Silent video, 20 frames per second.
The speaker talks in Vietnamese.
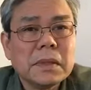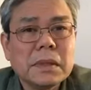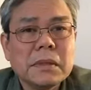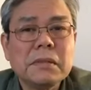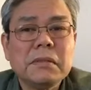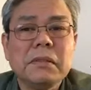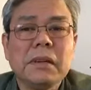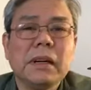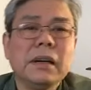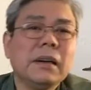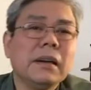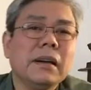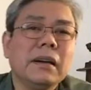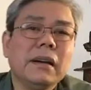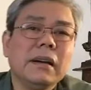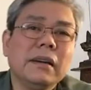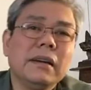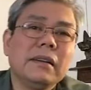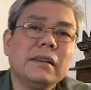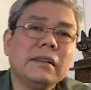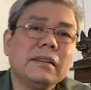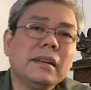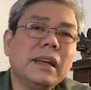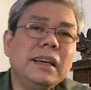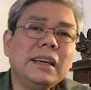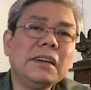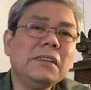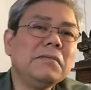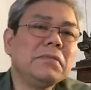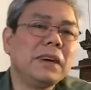và
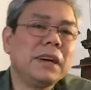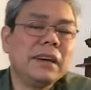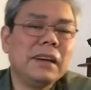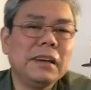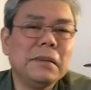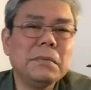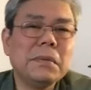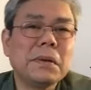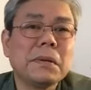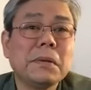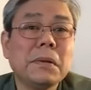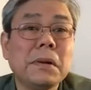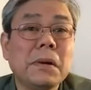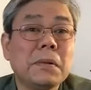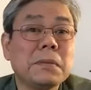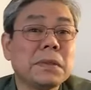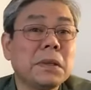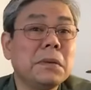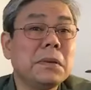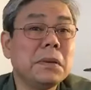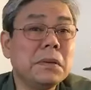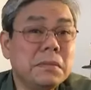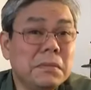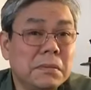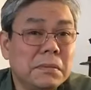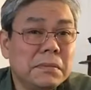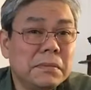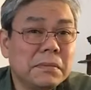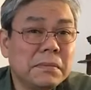đây không phải là một cuộc họp sau cùng